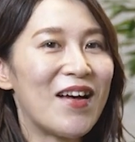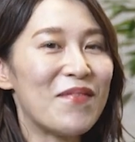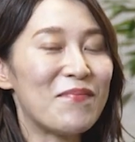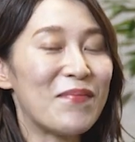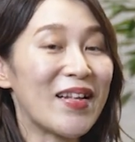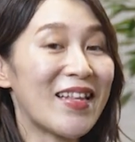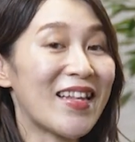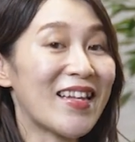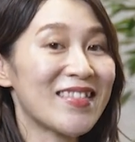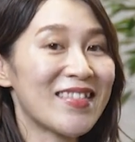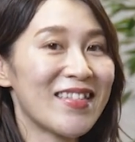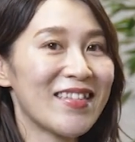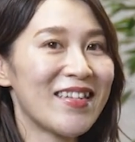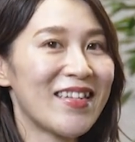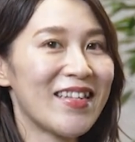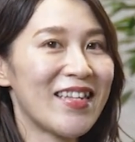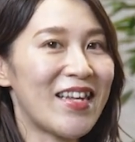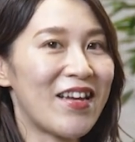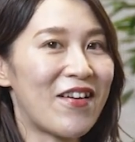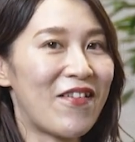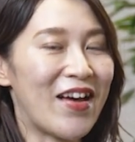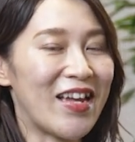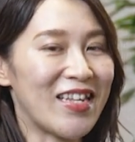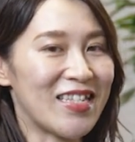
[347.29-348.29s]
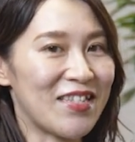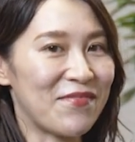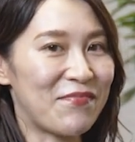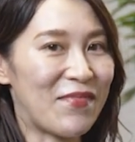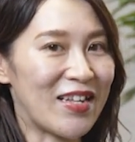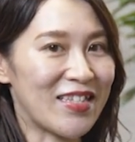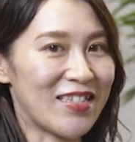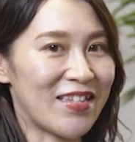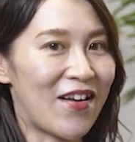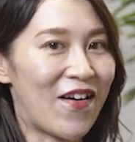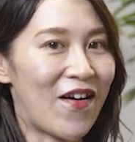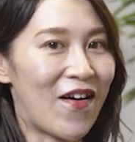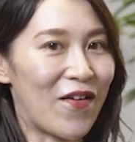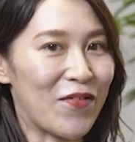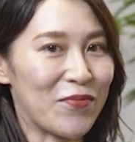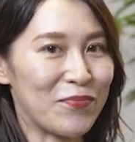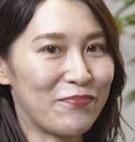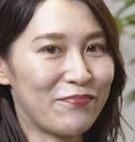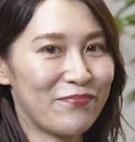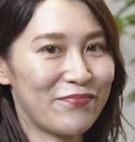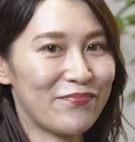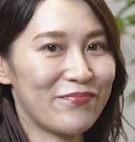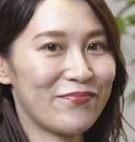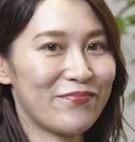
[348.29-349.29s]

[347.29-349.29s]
またすぐにお会いしましょう。